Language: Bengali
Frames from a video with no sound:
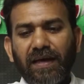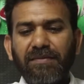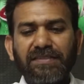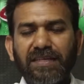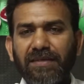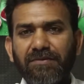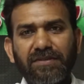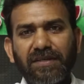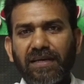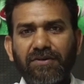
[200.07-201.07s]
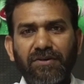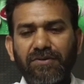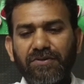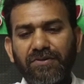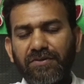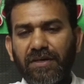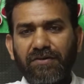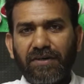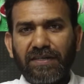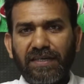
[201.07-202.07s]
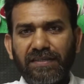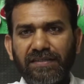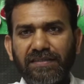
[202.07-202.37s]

আমার জানা মতে আর কখনোই কোথাও হয় নাই